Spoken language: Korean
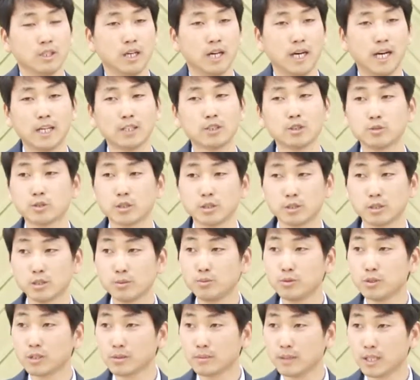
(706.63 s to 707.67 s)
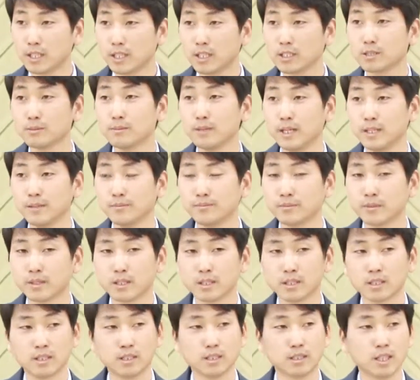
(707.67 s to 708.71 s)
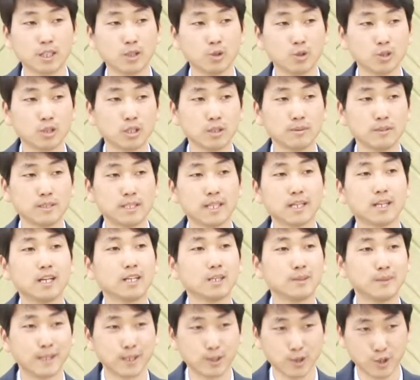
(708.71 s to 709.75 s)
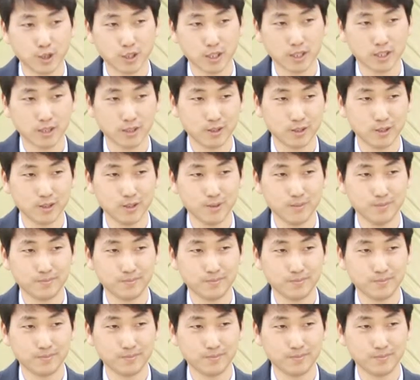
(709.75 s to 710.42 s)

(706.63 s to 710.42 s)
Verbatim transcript: 한없이 슬프기만 하지만 그때 요셉이 생각을 바꾸기 시작했어요.